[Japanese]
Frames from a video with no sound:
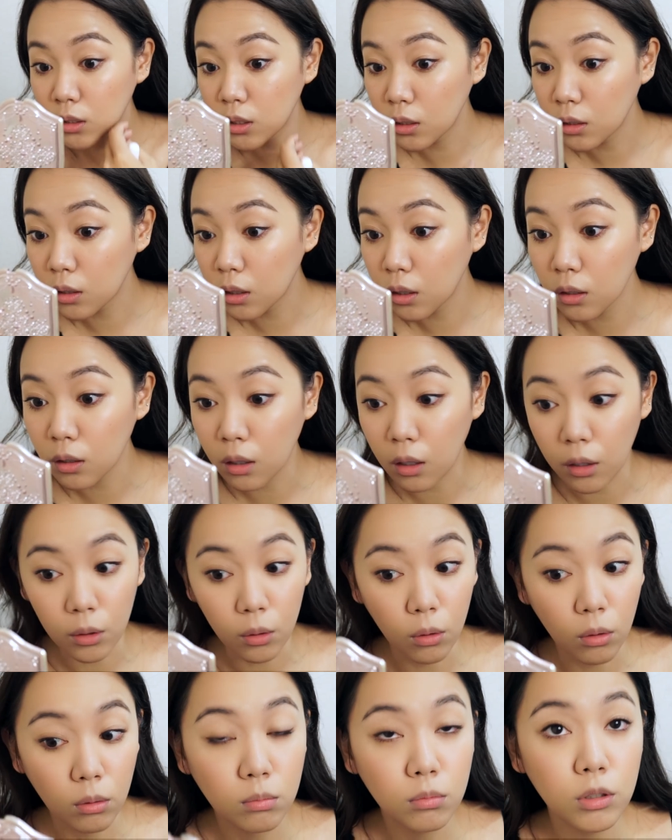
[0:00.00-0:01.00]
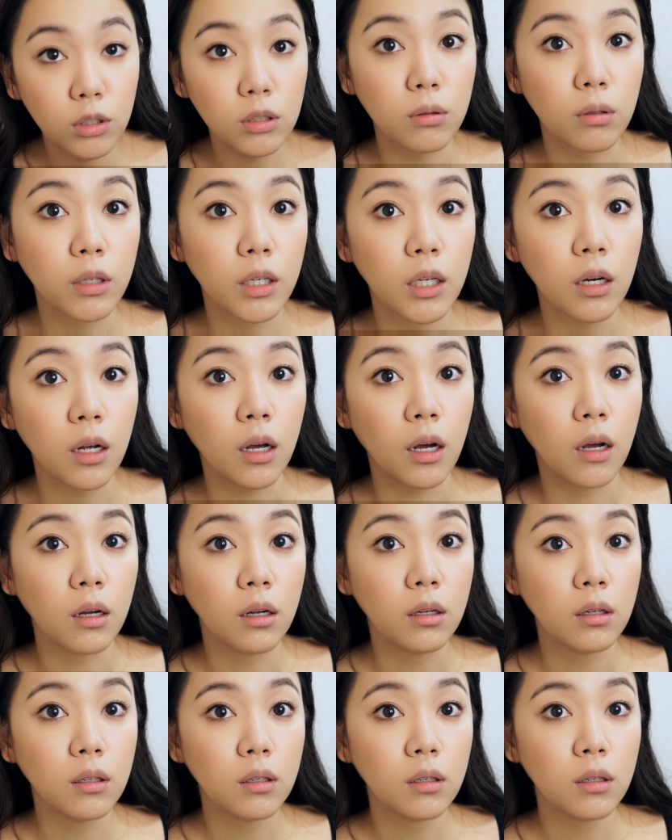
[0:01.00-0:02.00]
然ならないよむしろ綺麗
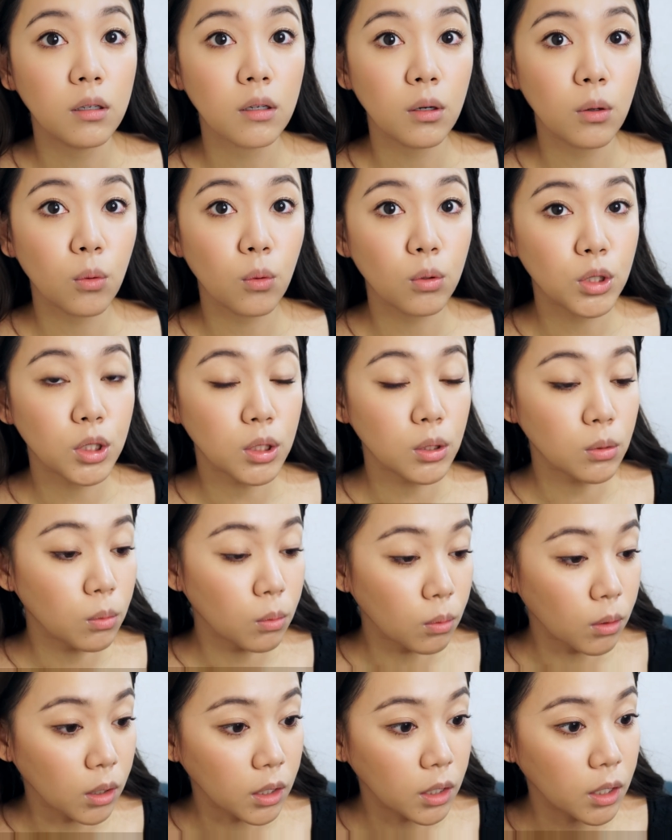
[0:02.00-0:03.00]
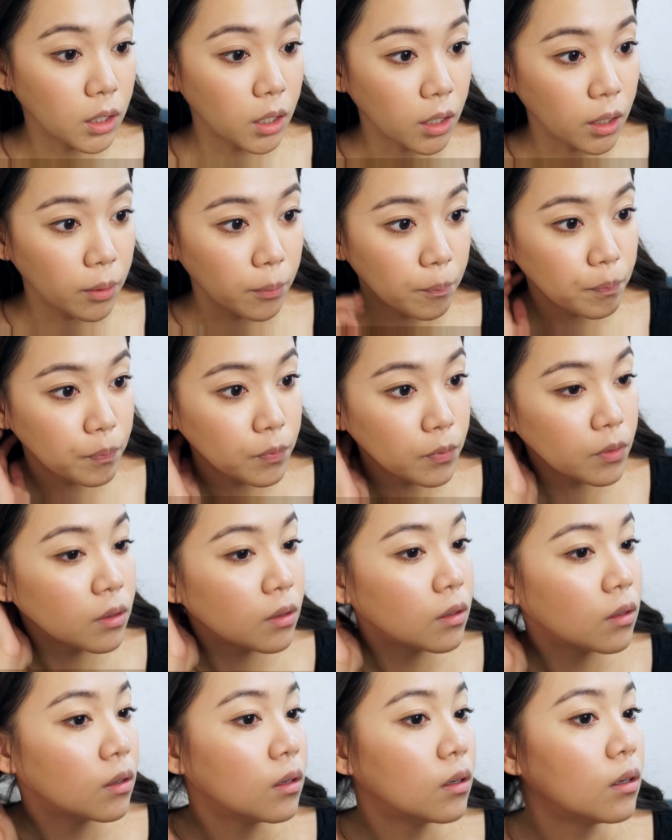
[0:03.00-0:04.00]
こっちの方が綺麗
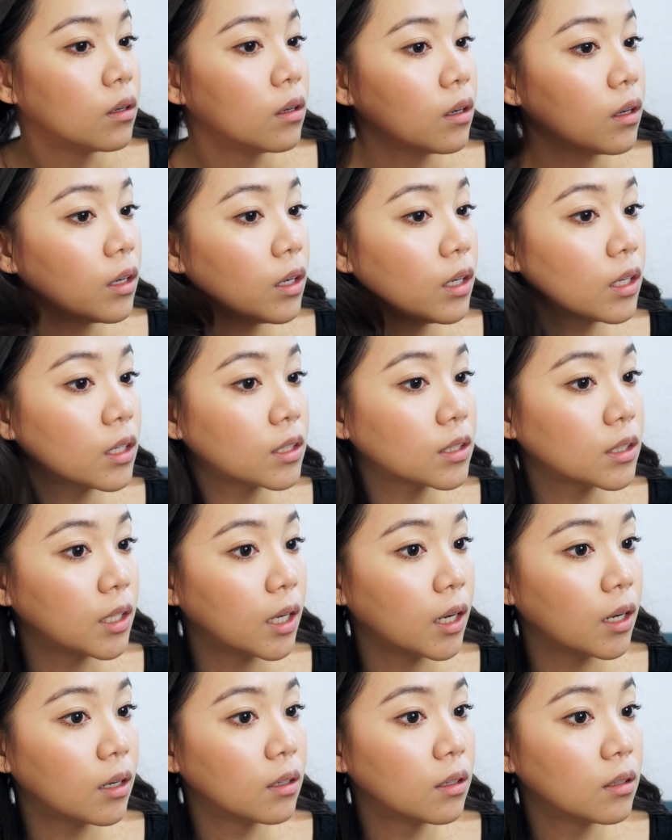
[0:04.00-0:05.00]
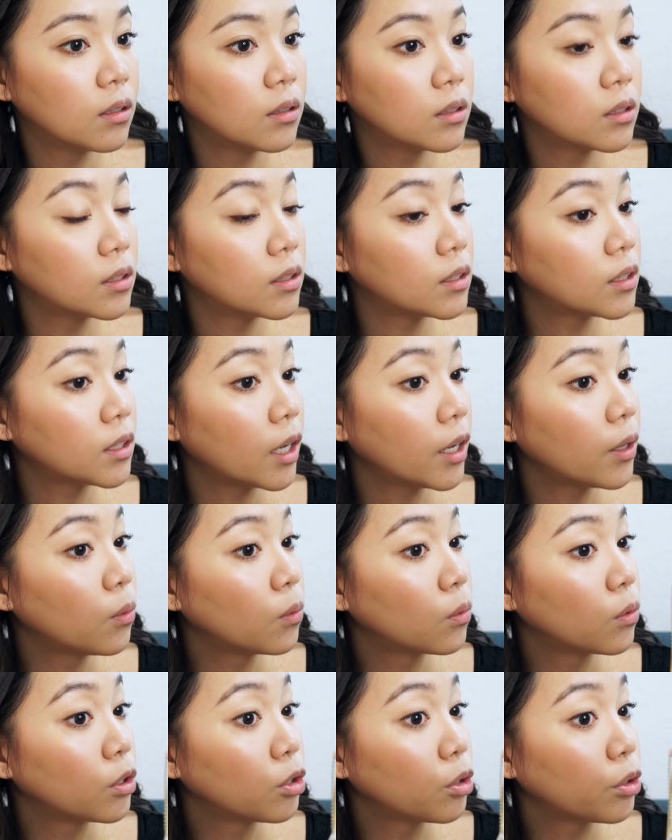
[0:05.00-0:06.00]
いいですね最
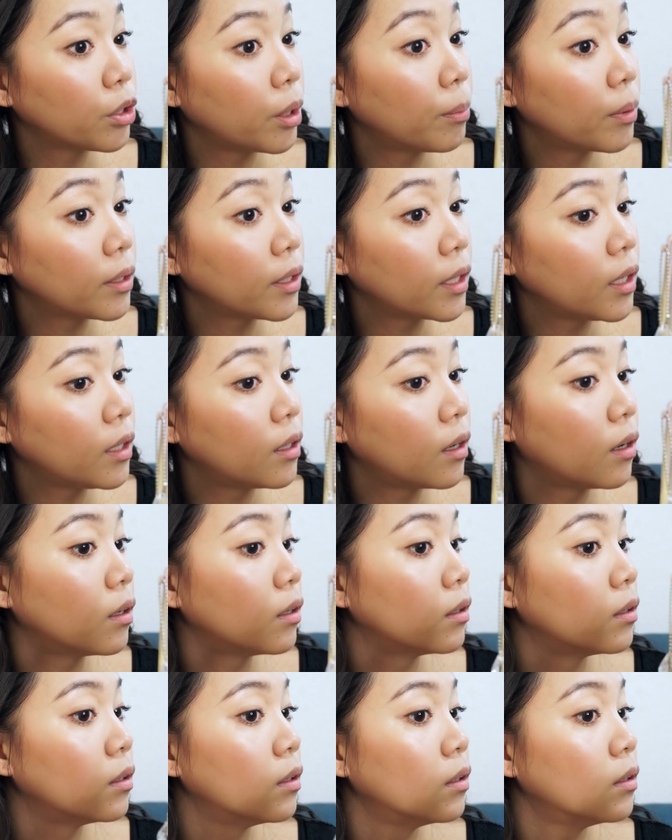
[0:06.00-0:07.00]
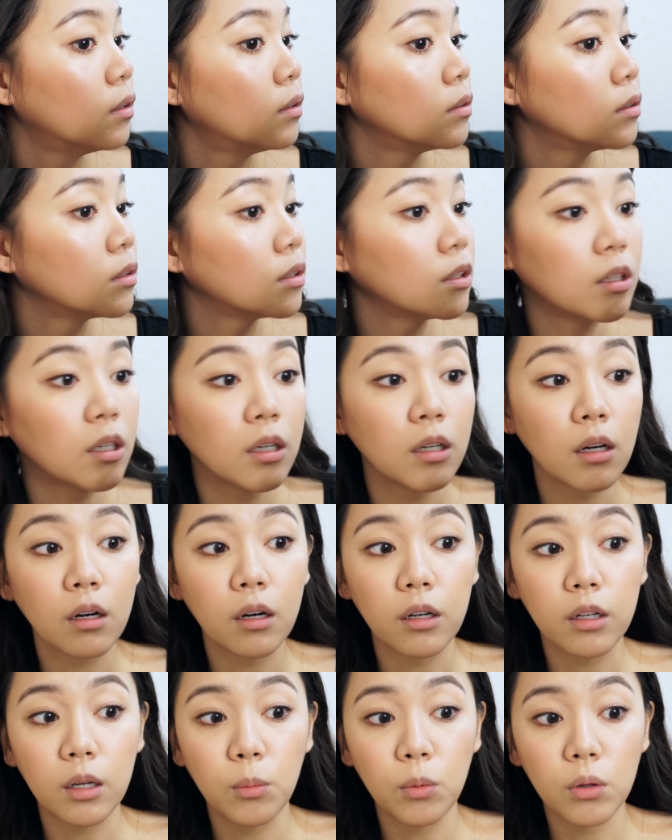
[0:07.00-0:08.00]
後のひと手間的な艶や
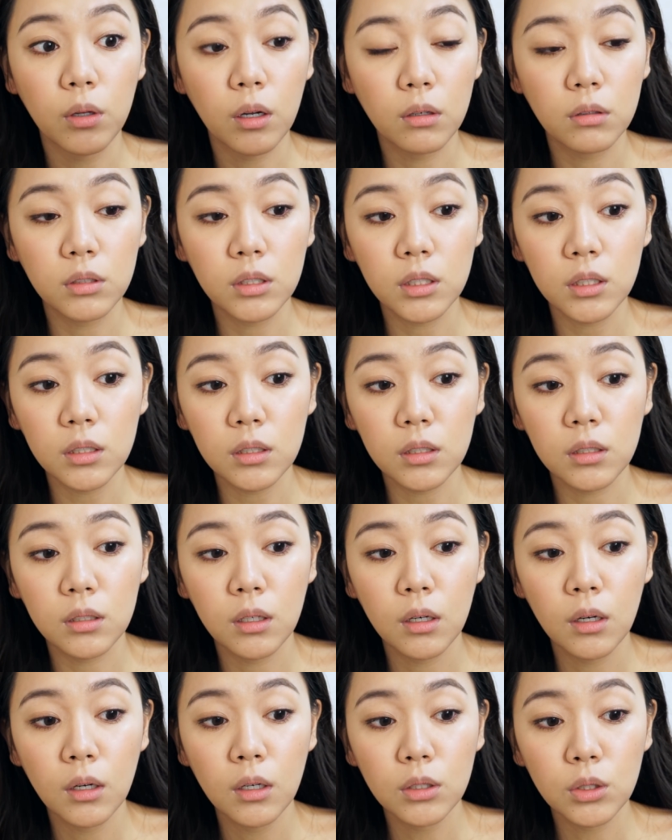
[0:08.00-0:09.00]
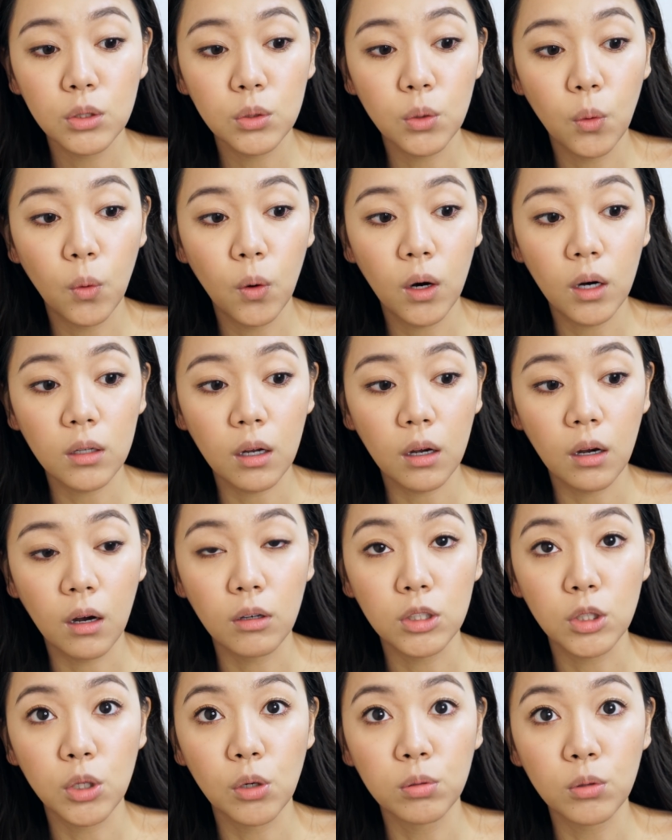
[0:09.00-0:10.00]
かにもなるしすごいお肌
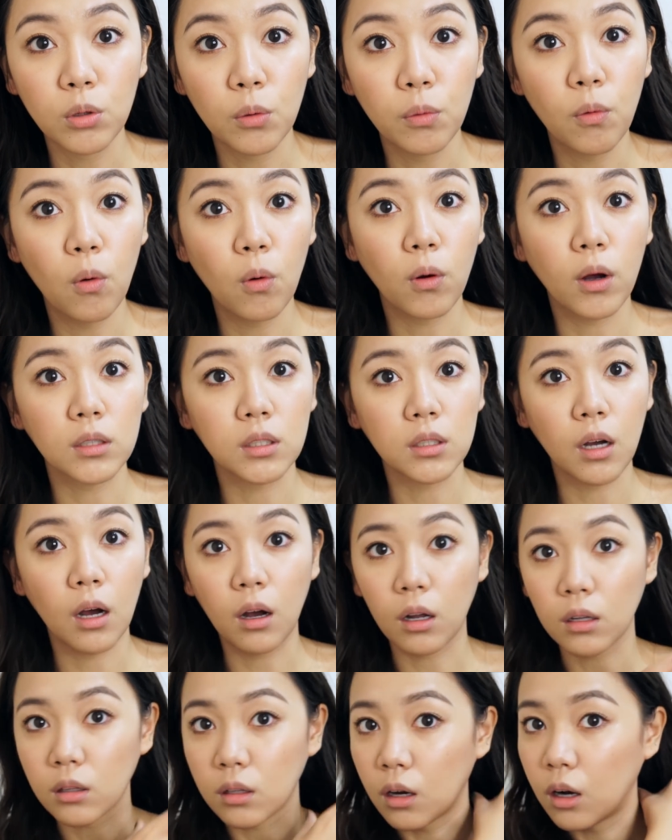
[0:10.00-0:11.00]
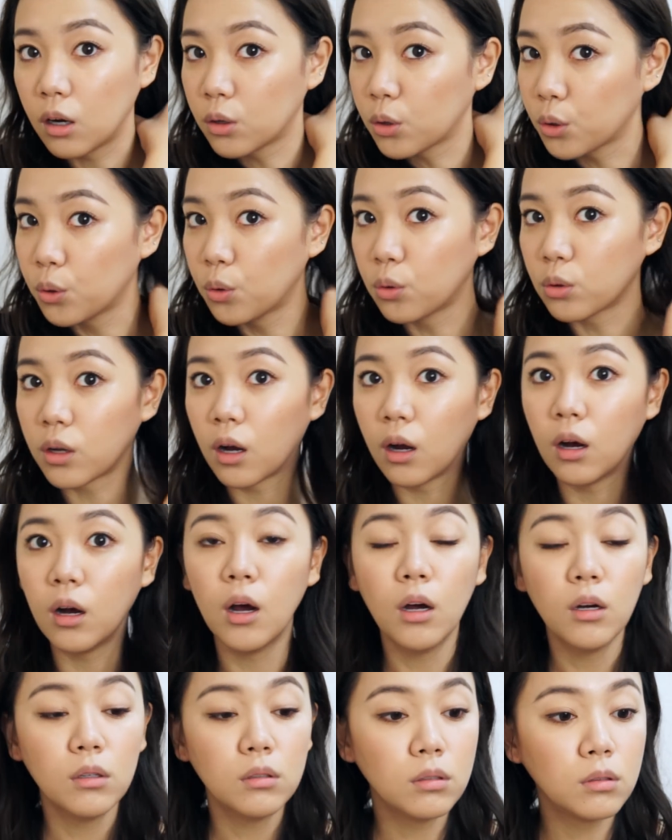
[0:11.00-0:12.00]
がソフトフォーカスかかったかのような
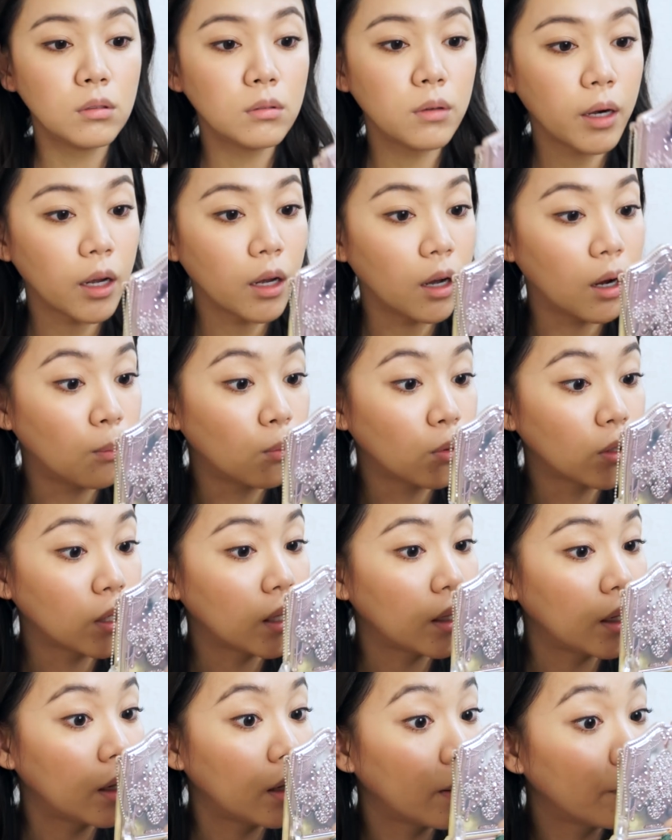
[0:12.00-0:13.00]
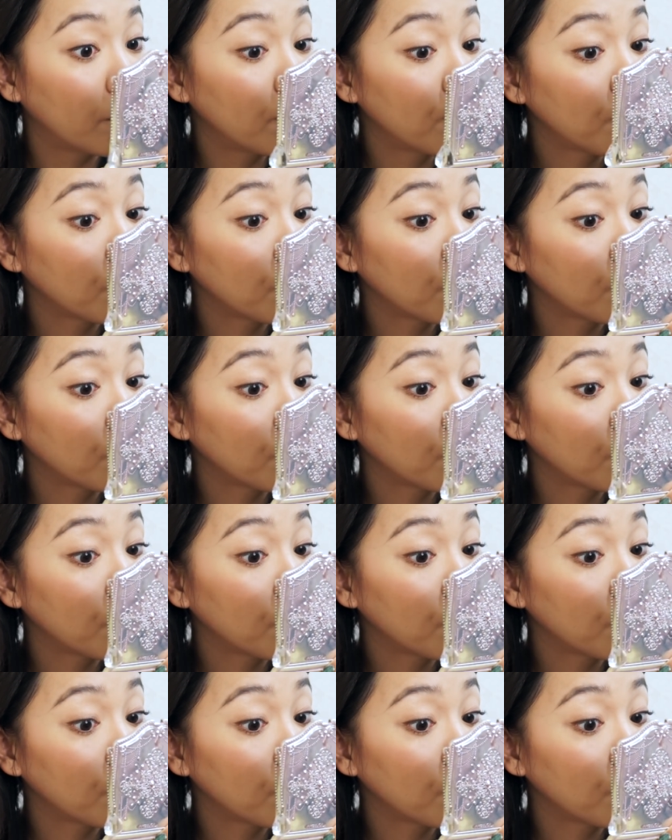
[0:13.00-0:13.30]
ふんわり感も出て